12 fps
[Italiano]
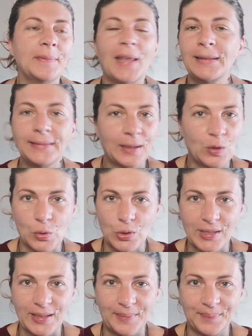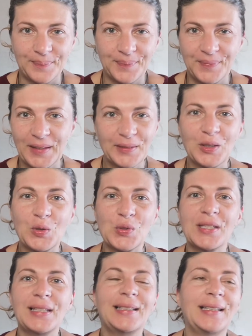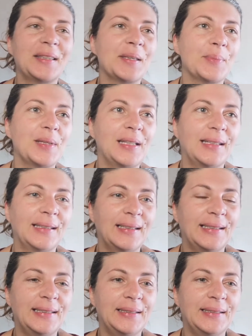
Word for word: Tante cose, tante cose incredibili.